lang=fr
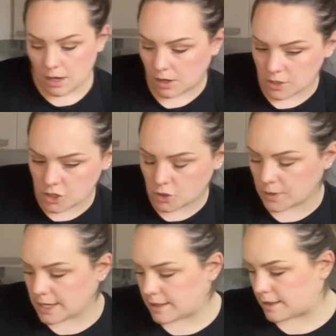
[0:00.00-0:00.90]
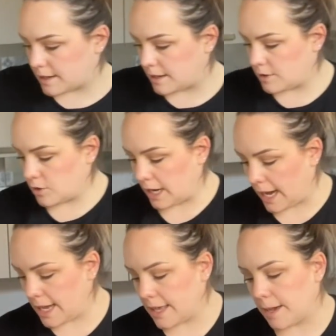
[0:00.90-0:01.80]
Ensuite, de
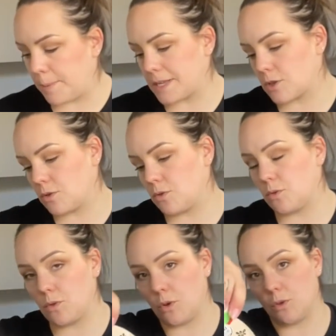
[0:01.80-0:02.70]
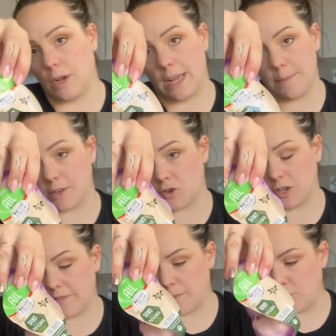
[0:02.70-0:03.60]
l'ail, parce que de l'ail, parce que je
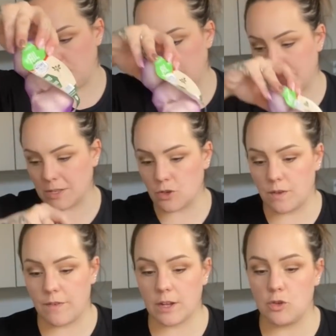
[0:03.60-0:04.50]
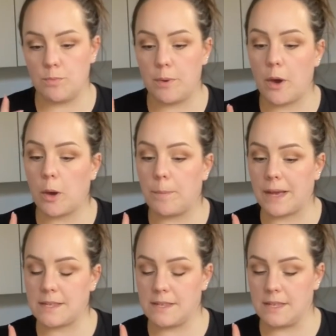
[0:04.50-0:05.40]
n'en avais plus, et parce que je vais faire du beurre
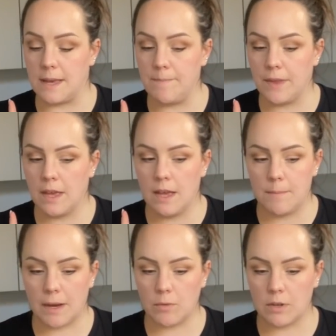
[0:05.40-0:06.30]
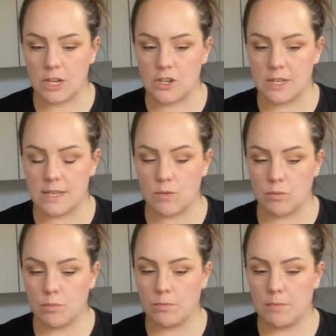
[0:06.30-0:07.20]
persillé. Par contre, là, j'ai laissé
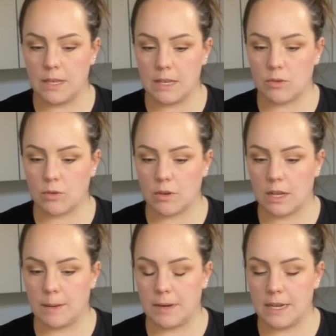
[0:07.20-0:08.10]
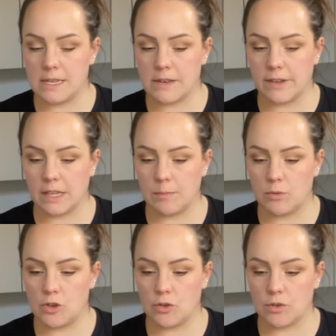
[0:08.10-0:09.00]
tous mes trucs là-bas et ça va être un
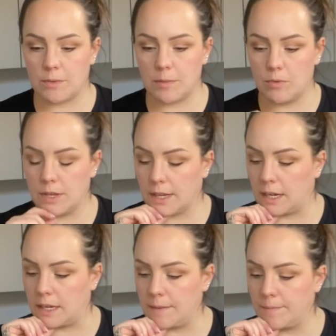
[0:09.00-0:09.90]
peu chiant. Je vais peut-être me décaler.